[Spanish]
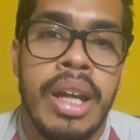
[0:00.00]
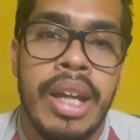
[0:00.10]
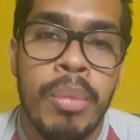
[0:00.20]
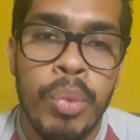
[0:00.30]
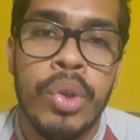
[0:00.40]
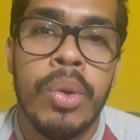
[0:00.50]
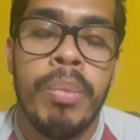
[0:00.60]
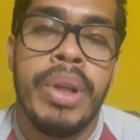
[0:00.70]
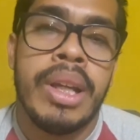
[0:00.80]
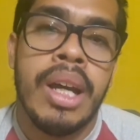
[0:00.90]
es muy
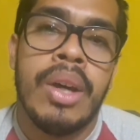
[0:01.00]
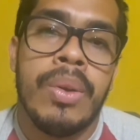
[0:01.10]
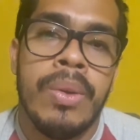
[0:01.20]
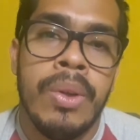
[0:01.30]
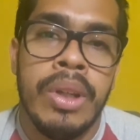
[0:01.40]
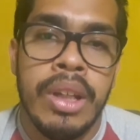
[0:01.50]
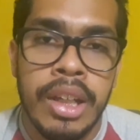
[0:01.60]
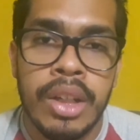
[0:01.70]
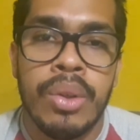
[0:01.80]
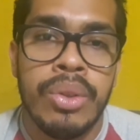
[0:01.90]
complicado
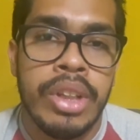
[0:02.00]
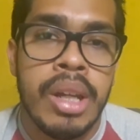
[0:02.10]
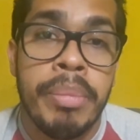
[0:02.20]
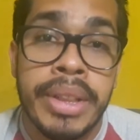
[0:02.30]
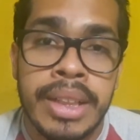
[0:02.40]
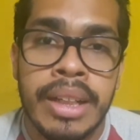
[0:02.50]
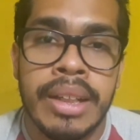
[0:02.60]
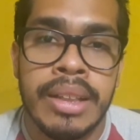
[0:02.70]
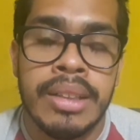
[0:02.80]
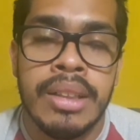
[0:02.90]
encontrar pasajes.